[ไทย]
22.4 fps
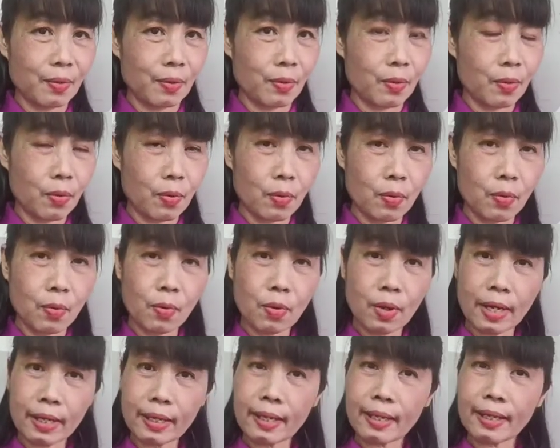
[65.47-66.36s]
โอ้
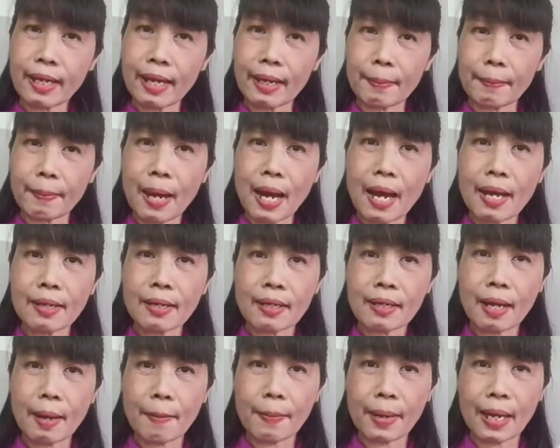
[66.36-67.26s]
แล้วเด็กๆพาย
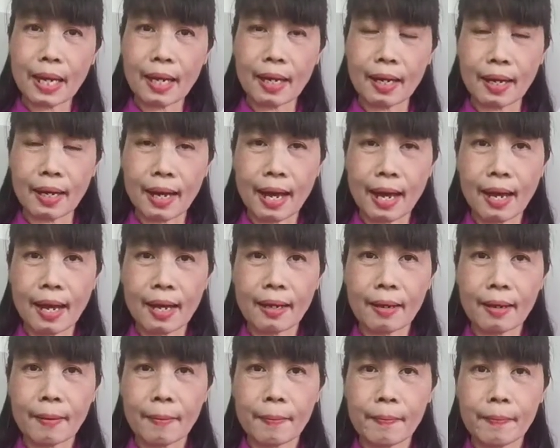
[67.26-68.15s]
เรือเป็นเหรอคะ
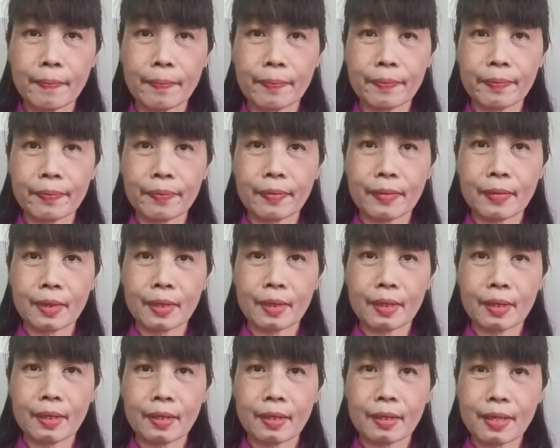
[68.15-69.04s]

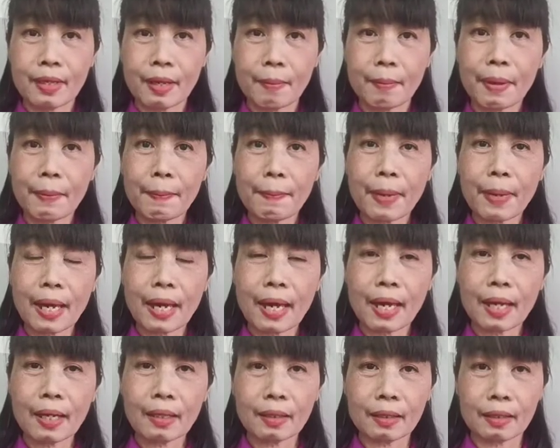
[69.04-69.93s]
ยังไม่เป็
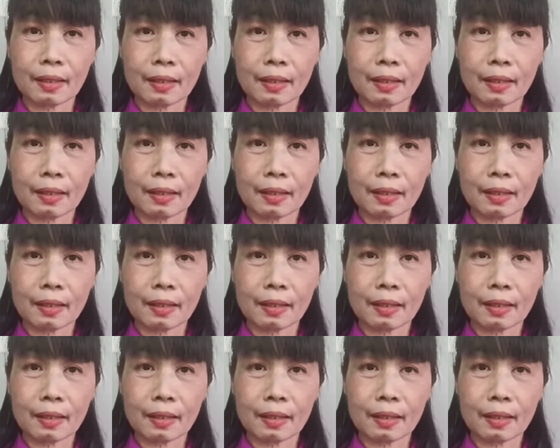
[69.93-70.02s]
น